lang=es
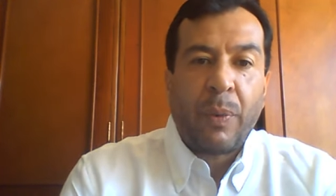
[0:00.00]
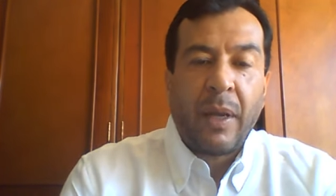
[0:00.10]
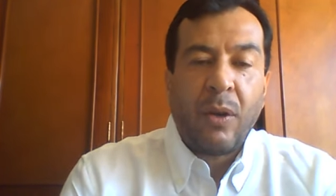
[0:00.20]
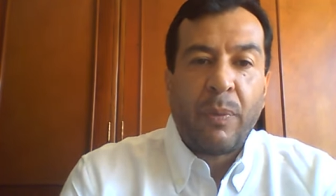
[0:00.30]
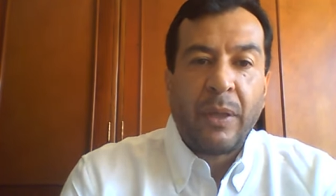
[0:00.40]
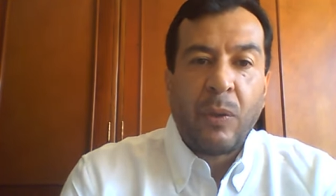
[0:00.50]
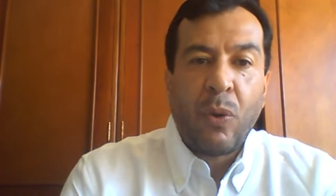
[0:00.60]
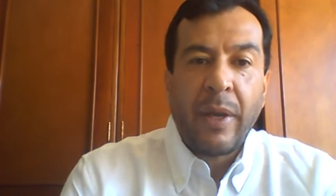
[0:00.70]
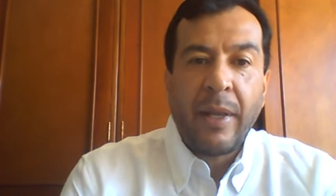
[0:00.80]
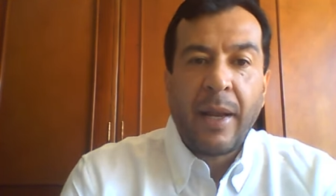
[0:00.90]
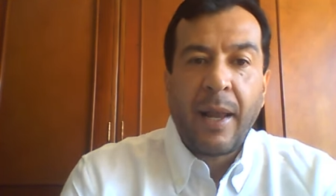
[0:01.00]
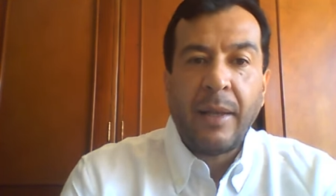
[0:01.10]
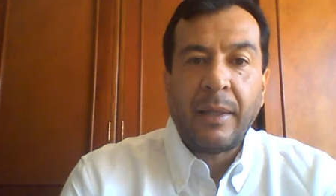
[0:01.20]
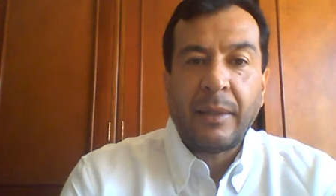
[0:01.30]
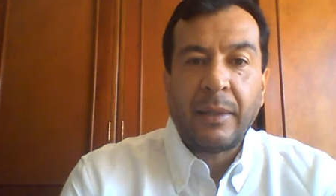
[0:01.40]
el objetivo
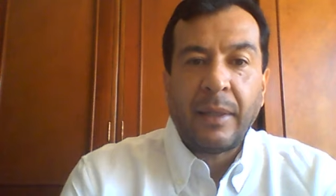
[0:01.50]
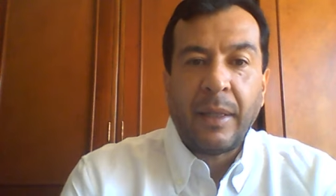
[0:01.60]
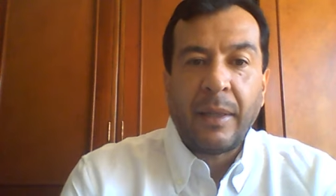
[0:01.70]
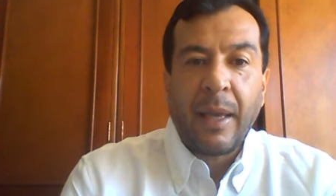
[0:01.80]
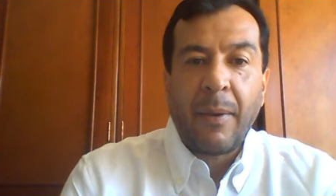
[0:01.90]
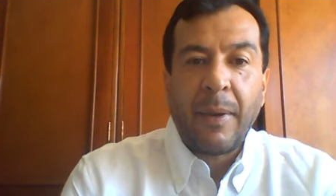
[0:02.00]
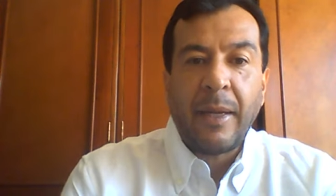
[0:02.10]
general debe